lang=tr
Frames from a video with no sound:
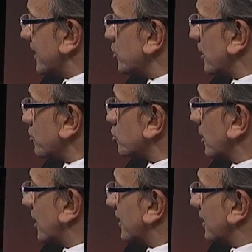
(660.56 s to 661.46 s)

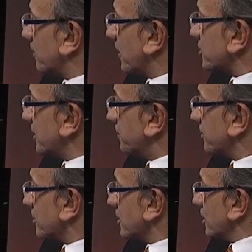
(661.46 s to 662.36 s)
870 dolardan
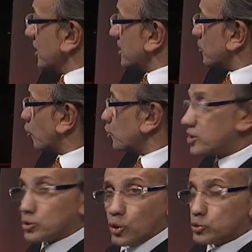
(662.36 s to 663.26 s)
başlayıp
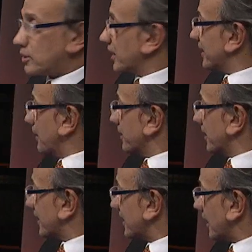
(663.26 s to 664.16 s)
944 dolara
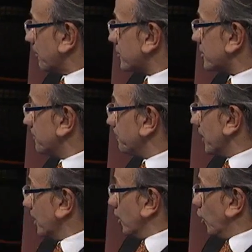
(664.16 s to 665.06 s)
giden bir hareket
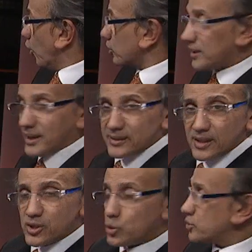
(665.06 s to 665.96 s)
yapmıştı. Orada
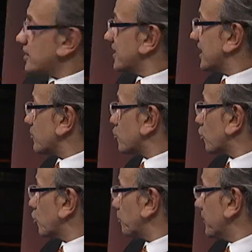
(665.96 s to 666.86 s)
da yaklaşık
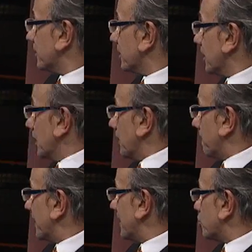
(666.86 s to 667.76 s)
%8,5'luk bir
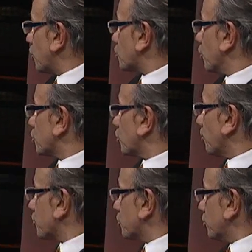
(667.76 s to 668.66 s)
prim söz konusu